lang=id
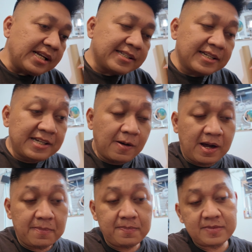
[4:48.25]
saya
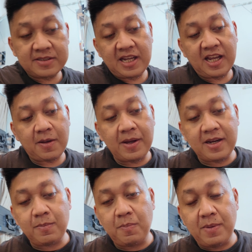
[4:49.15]
jawab saya
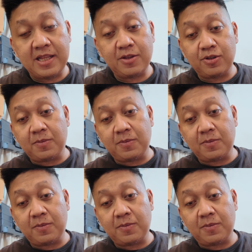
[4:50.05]
kemarin membantu iya.